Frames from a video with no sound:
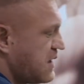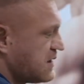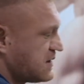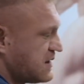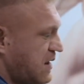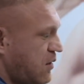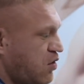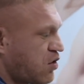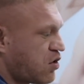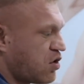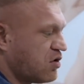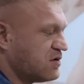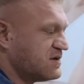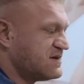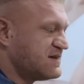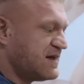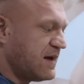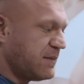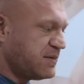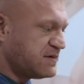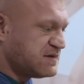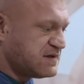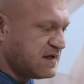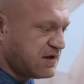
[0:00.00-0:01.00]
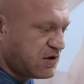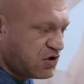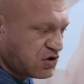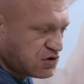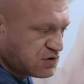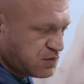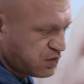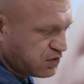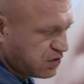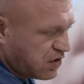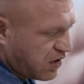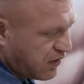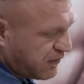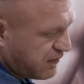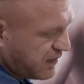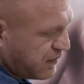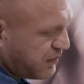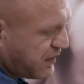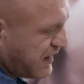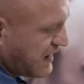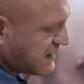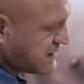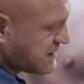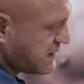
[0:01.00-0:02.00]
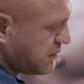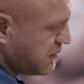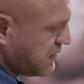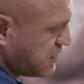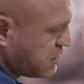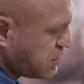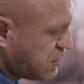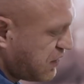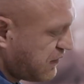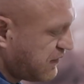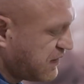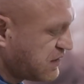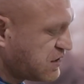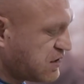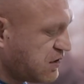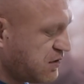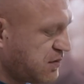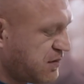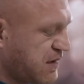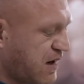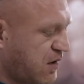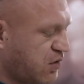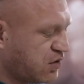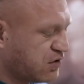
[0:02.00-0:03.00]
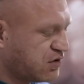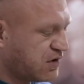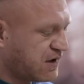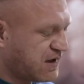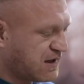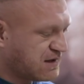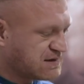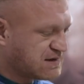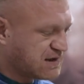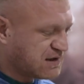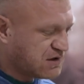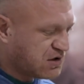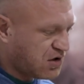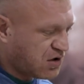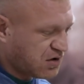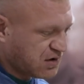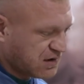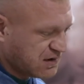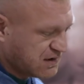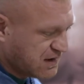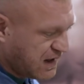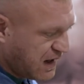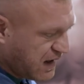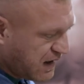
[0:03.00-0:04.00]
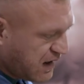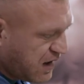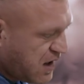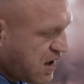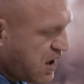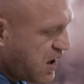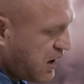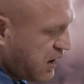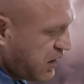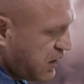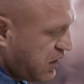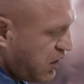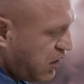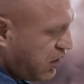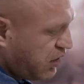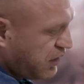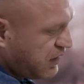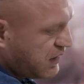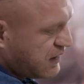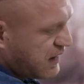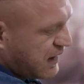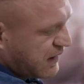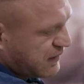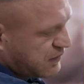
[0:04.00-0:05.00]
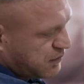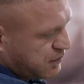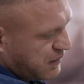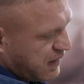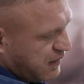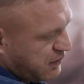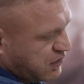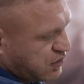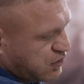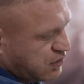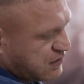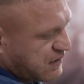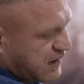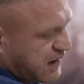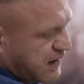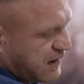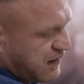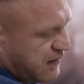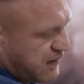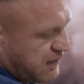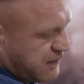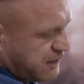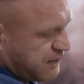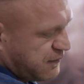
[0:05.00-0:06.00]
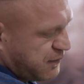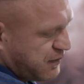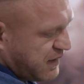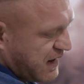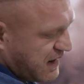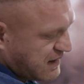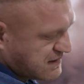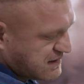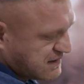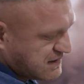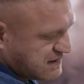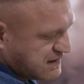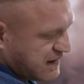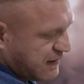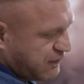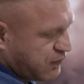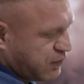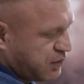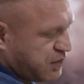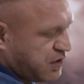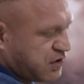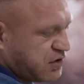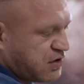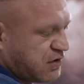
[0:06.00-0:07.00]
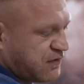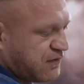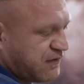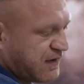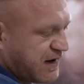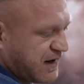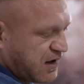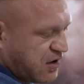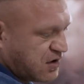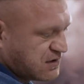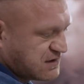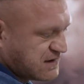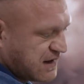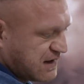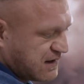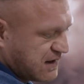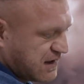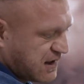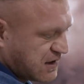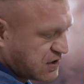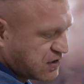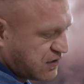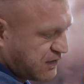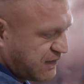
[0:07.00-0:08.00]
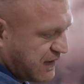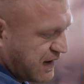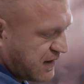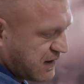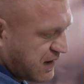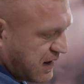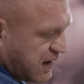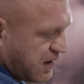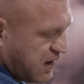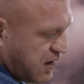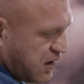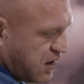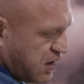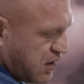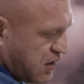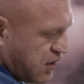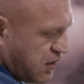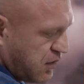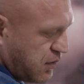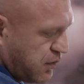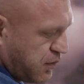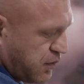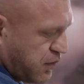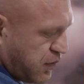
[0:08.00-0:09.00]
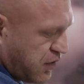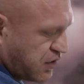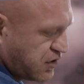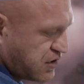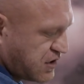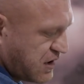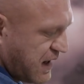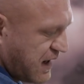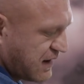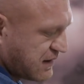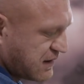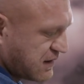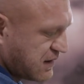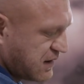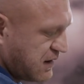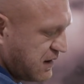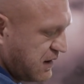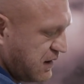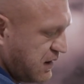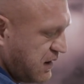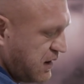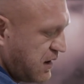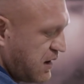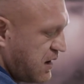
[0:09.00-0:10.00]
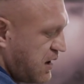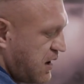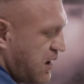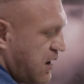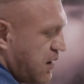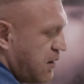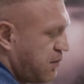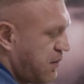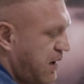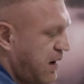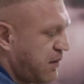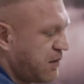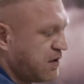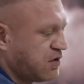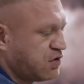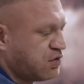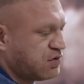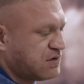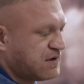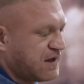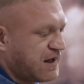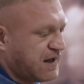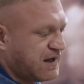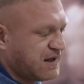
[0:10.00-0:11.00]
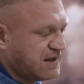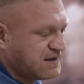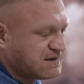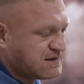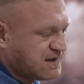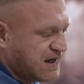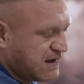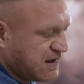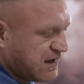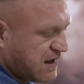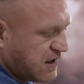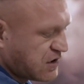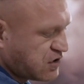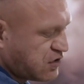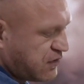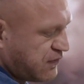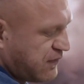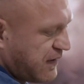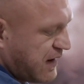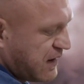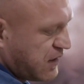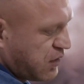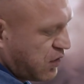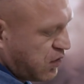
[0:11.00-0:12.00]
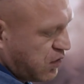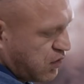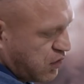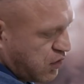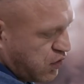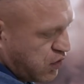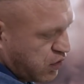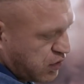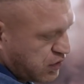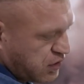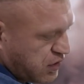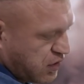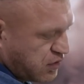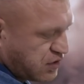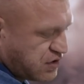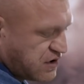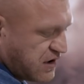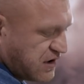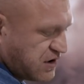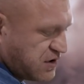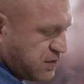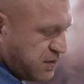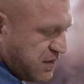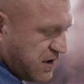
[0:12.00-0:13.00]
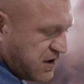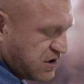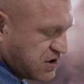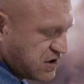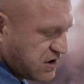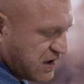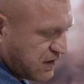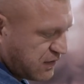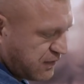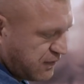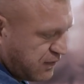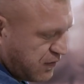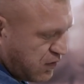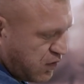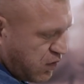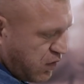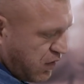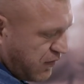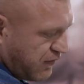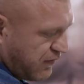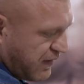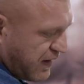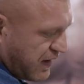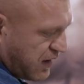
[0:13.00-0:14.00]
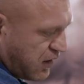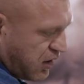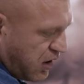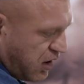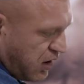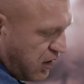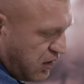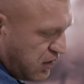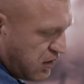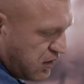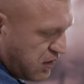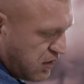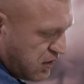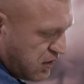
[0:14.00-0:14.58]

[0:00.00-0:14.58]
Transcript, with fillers: całą koncepcję rozbudowy pracy mięśniowej, żeby miało to ręce i nogi. Tak? I o ile mamy tutaj w pracy stawu biodrowego zaangażowane pośladki, mamy tutaj zaangażowaną górną część mięśnia dwugłowego,